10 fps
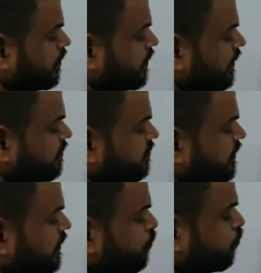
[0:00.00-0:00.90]
दैट इज
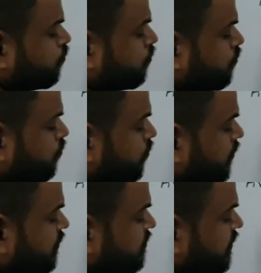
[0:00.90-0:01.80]
टी टू
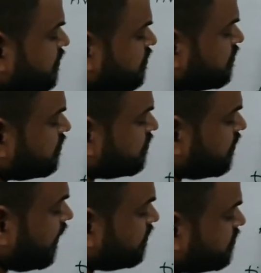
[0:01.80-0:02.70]
डिस्टेंस
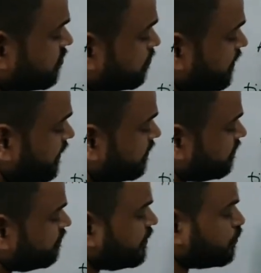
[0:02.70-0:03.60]
एक्स स्पीड
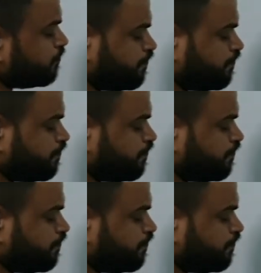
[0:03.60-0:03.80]
वी टू